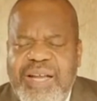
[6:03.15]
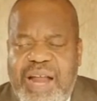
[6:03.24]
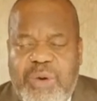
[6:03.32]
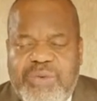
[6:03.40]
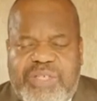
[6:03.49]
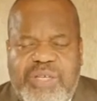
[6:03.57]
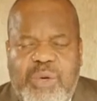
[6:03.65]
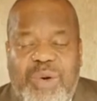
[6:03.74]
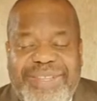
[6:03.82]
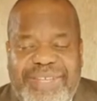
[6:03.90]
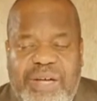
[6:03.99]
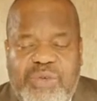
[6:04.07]
là aussi
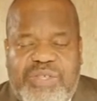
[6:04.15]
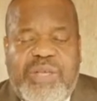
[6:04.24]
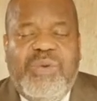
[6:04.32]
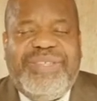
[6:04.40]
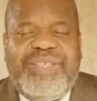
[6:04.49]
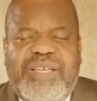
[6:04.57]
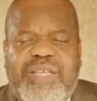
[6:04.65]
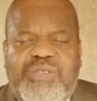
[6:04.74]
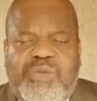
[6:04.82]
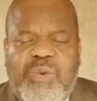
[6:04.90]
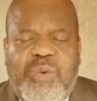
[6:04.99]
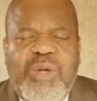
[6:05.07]
lointain, aussi lointain qu'ils
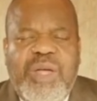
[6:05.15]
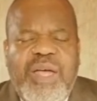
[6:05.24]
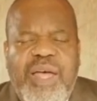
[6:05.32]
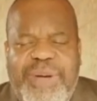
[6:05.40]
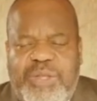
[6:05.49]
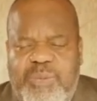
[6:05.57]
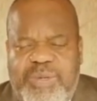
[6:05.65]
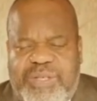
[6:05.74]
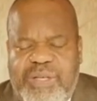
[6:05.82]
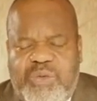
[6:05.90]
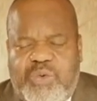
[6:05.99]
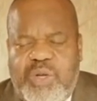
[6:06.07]
sont, Père
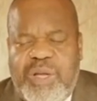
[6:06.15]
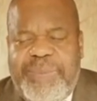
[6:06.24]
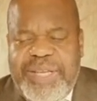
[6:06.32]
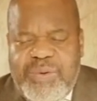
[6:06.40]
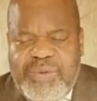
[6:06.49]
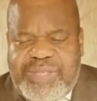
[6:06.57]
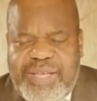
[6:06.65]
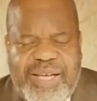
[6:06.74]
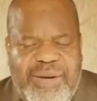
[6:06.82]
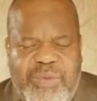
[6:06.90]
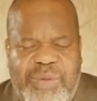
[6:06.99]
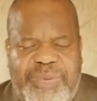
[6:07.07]
Tubissant, tu les bénis aussi
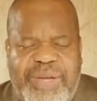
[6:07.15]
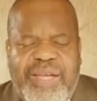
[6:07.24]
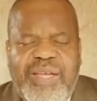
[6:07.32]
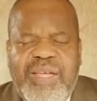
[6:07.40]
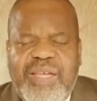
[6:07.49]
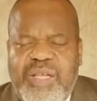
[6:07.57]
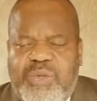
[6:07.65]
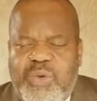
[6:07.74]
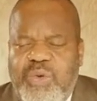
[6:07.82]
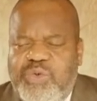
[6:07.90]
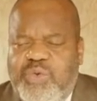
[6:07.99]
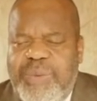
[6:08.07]
également, Père. Que ton
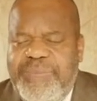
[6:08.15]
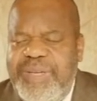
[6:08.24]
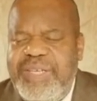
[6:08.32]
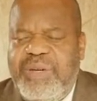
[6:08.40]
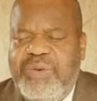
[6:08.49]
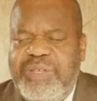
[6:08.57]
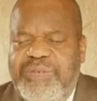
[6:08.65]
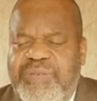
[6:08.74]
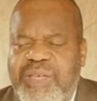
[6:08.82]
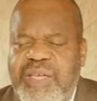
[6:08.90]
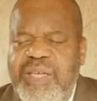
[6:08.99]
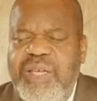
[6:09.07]
nom soit béni et
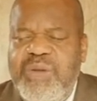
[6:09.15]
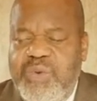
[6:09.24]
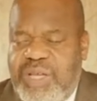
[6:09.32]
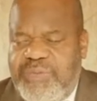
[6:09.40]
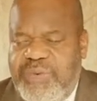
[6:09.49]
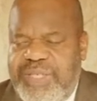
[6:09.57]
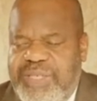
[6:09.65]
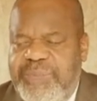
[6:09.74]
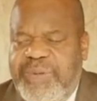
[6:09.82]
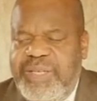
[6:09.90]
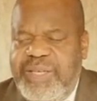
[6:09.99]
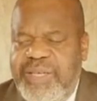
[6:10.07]
glorifié. Nous t'avons ainsi
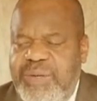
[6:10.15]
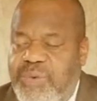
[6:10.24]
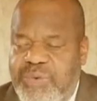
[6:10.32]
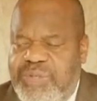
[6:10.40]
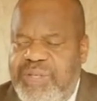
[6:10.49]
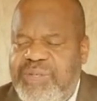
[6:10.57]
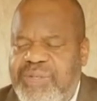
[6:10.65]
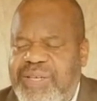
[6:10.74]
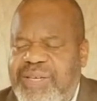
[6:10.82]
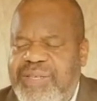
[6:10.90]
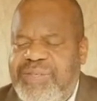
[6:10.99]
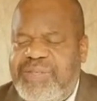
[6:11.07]
prié au nom de
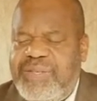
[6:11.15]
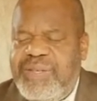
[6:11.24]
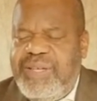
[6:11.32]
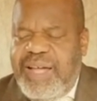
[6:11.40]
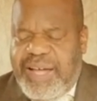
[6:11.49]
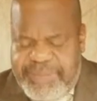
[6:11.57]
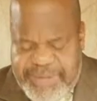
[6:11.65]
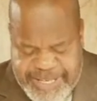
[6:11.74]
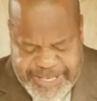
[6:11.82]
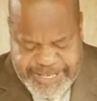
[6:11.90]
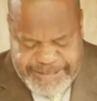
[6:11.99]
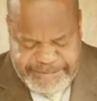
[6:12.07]
Jésus-Christ. Amen.
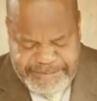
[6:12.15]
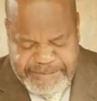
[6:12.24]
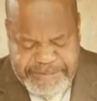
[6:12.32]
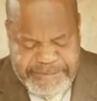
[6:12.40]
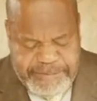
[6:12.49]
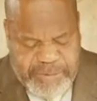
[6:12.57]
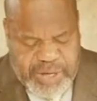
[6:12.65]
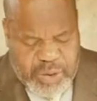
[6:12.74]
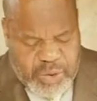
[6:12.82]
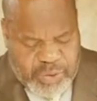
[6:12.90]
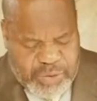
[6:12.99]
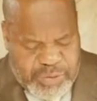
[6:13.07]
Que
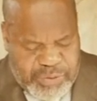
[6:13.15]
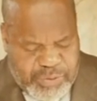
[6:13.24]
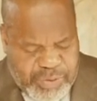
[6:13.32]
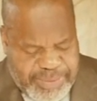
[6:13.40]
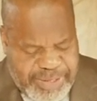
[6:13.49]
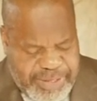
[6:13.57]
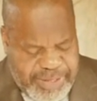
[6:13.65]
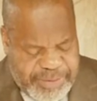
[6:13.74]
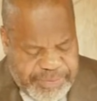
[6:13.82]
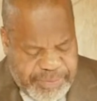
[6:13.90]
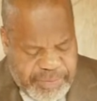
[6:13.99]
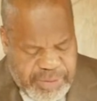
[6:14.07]
notre Dieu soit béni,
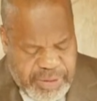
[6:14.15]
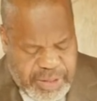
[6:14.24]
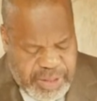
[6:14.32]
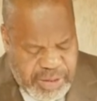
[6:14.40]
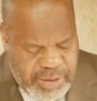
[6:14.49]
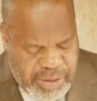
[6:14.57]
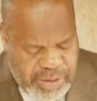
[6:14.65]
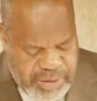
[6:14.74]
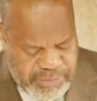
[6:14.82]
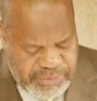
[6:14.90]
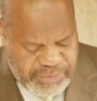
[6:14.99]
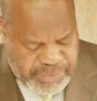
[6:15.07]
qu'il
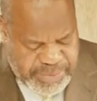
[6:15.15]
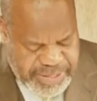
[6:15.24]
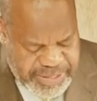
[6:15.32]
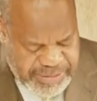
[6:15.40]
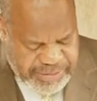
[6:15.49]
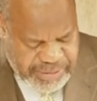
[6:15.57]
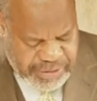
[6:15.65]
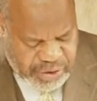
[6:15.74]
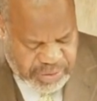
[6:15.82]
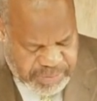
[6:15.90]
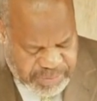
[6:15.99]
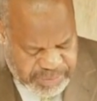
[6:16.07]
vous bénisse
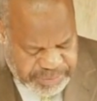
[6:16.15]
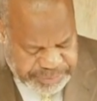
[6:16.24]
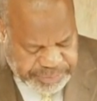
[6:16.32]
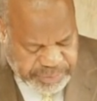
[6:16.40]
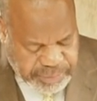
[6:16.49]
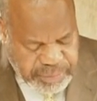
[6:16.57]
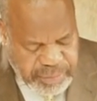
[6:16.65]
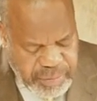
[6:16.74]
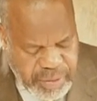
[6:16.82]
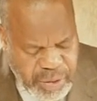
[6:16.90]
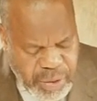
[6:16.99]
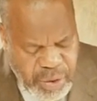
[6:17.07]
richement.
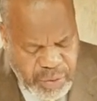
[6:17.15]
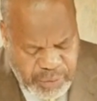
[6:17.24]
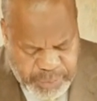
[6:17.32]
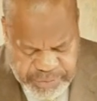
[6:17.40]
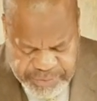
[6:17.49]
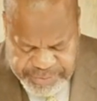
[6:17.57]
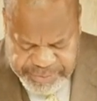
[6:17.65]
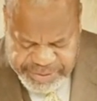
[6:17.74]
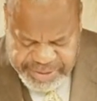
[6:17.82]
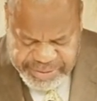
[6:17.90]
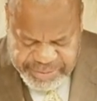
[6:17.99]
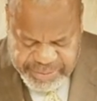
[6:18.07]
Vous pouvez
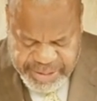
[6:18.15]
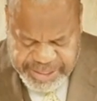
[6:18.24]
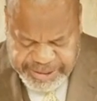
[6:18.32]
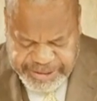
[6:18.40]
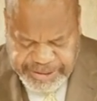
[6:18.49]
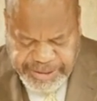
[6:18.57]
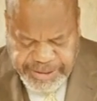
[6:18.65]
vous asseoir